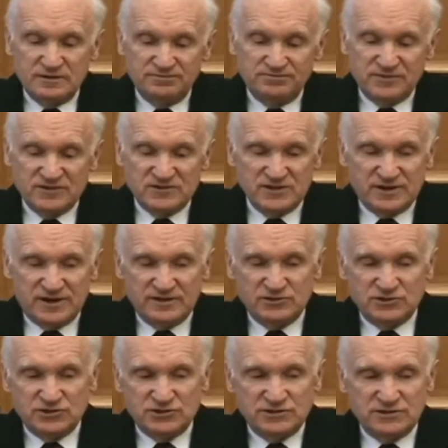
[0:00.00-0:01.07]
Если
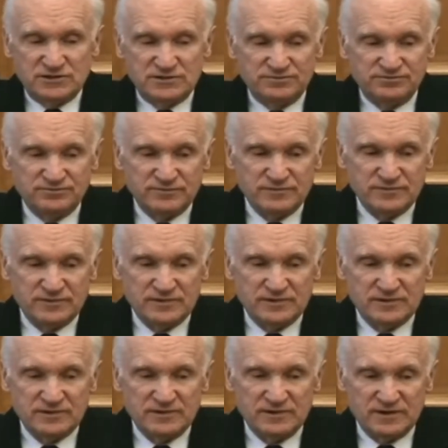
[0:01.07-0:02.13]
раньше,
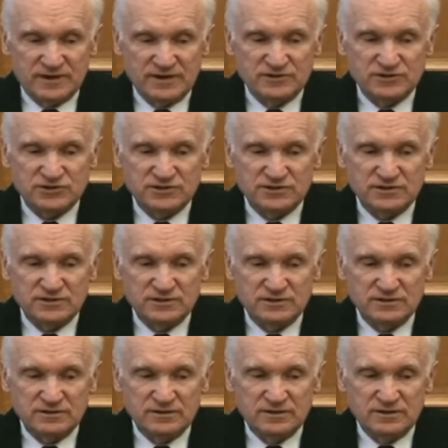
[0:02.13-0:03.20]
раньше
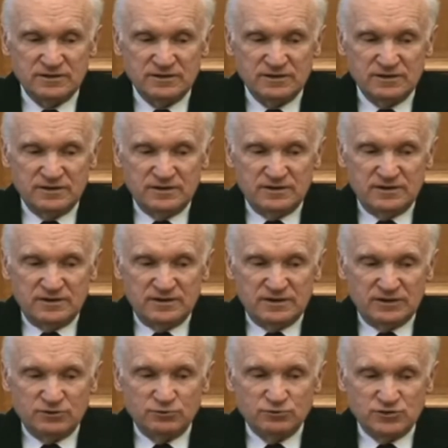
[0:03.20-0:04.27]
я
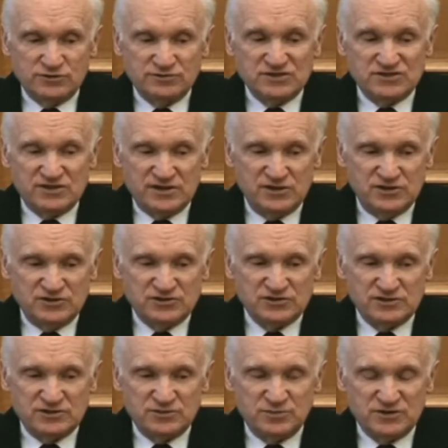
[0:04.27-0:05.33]
говорю, уже в исторические
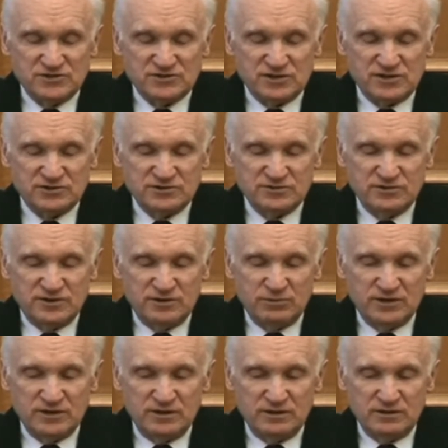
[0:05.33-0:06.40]
теперь, скажем,
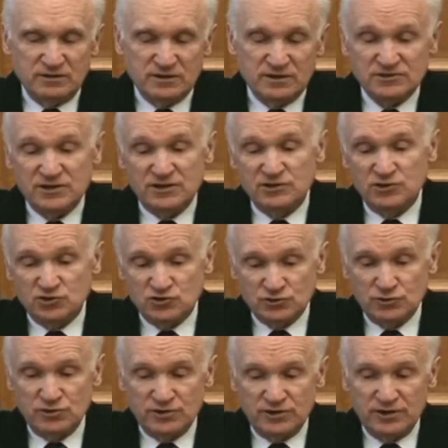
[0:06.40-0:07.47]
времена, хотя и не
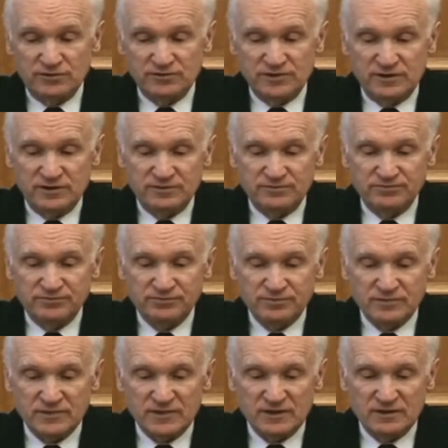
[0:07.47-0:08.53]
столь давние,
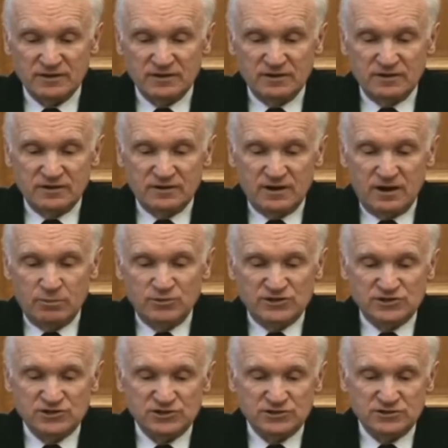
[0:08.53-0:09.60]

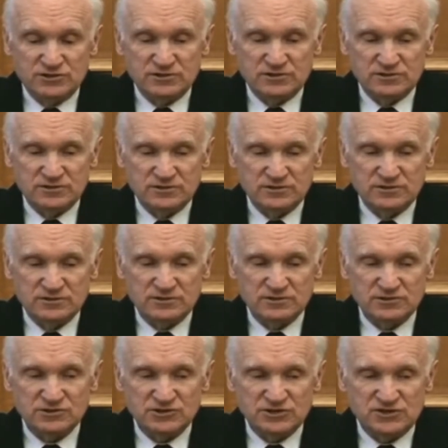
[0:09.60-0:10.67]
обычаи
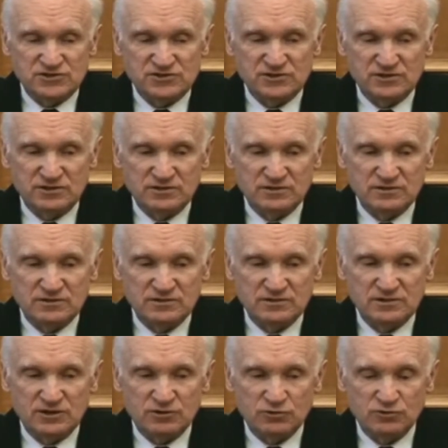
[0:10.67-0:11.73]
жизни
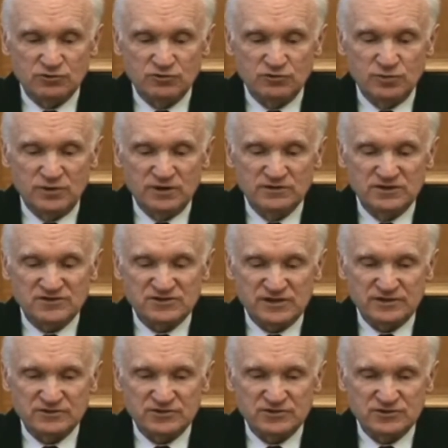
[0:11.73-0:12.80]
народов были
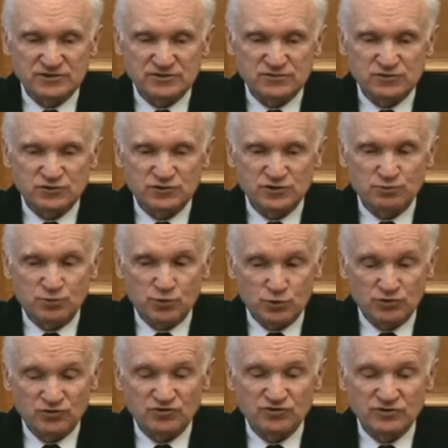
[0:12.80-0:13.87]
достаточно все-таки
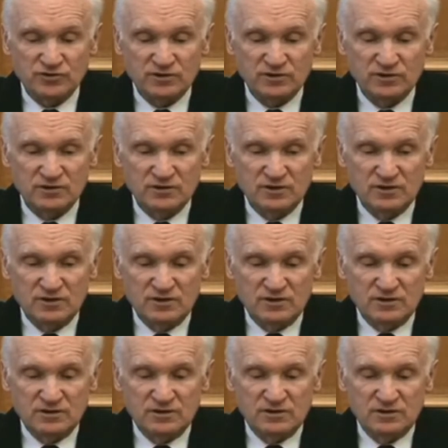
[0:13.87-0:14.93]
прочны,
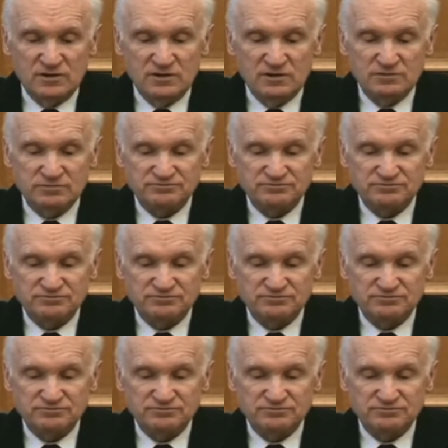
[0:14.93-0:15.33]
и